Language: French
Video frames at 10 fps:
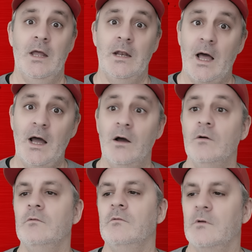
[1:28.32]
Là,
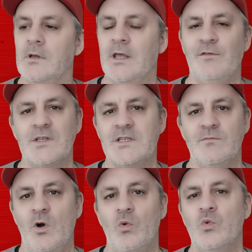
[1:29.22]

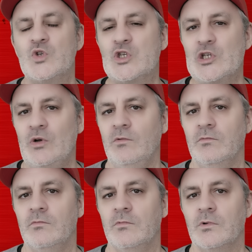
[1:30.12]
effectivement, on sent
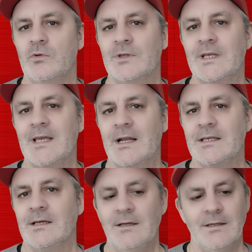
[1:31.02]
que tu es
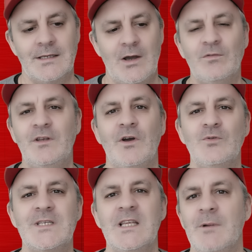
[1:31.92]
quelqu'un qui a envie de faire
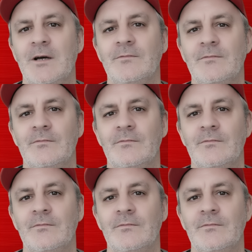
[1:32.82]
du cinéma.